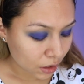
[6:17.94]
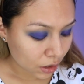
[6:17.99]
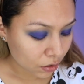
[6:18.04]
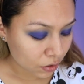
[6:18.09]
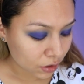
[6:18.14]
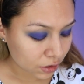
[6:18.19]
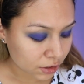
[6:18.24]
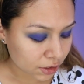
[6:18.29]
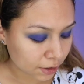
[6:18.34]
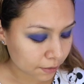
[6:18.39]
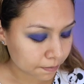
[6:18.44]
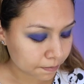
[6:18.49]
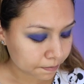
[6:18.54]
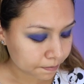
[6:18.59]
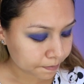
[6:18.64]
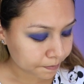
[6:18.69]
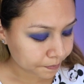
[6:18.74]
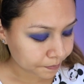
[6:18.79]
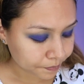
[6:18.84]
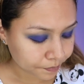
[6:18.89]
Ahora sí.
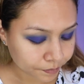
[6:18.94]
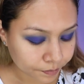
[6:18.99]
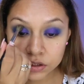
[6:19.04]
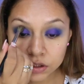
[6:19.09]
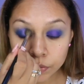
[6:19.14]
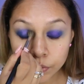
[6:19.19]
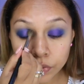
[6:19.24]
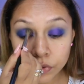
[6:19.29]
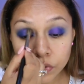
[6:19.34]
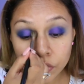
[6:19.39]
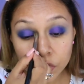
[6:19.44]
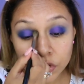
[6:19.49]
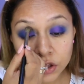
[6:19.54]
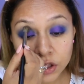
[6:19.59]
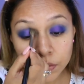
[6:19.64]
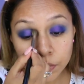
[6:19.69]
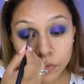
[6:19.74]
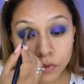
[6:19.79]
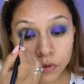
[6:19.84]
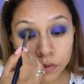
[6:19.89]
Si por
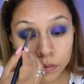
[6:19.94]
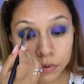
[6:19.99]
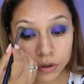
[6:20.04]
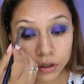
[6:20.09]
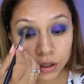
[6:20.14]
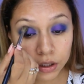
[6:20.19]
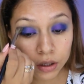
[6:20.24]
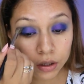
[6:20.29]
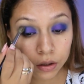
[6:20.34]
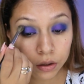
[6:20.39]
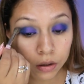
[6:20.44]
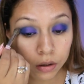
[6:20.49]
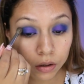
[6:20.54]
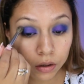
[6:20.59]
último voy a